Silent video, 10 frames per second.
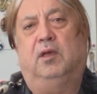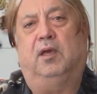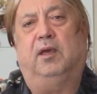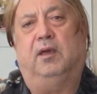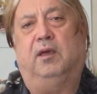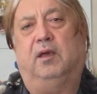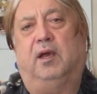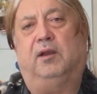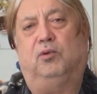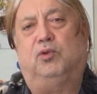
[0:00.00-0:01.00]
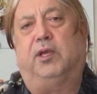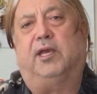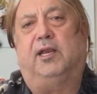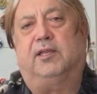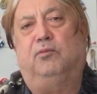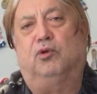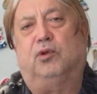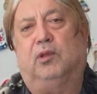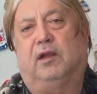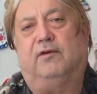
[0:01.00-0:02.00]
Ee, hani üç tekerlekli
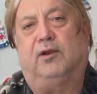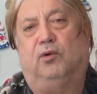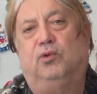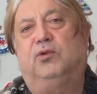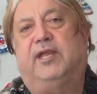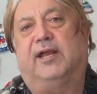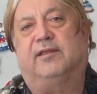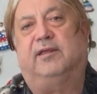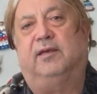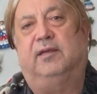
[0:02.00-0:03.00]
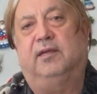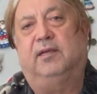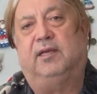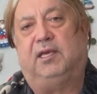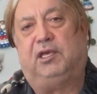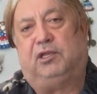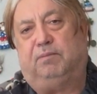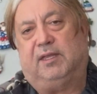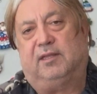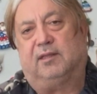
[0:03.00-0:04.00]
motorlar var ya onun tersi.
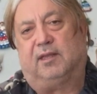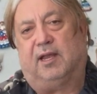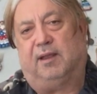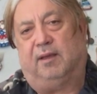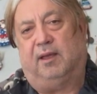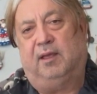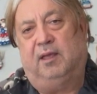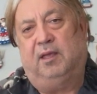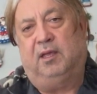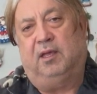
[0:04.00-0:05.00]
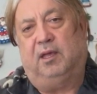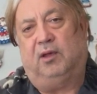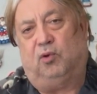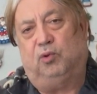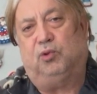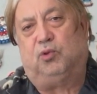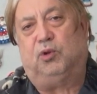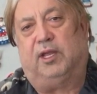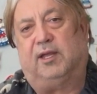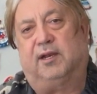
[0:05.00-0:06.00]
İtmeci yani e, onu
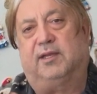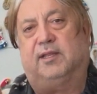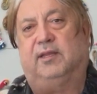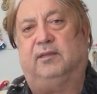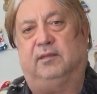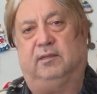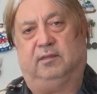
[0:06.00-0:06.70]
süren arkadan